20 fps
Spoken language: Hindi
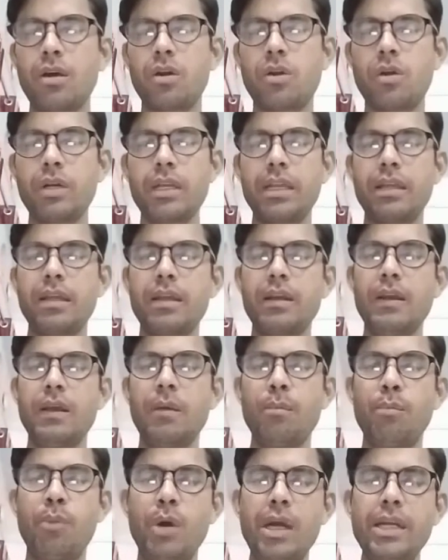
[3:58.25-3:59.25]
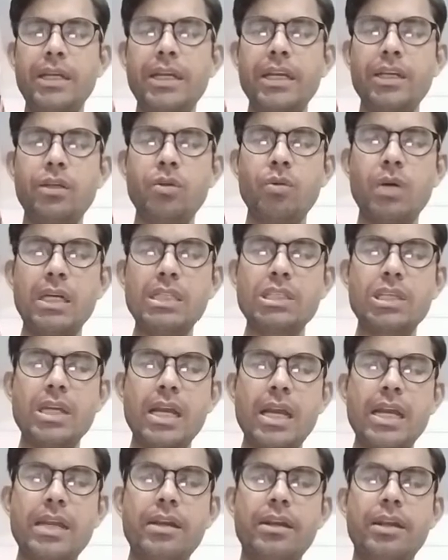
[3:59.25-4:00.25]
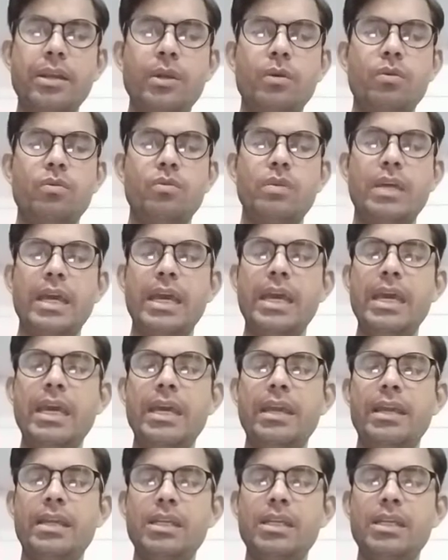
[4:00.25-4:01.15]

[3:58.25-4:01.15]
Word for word: रॉनी पॉइंटिंग टू अंजना एंड देव हे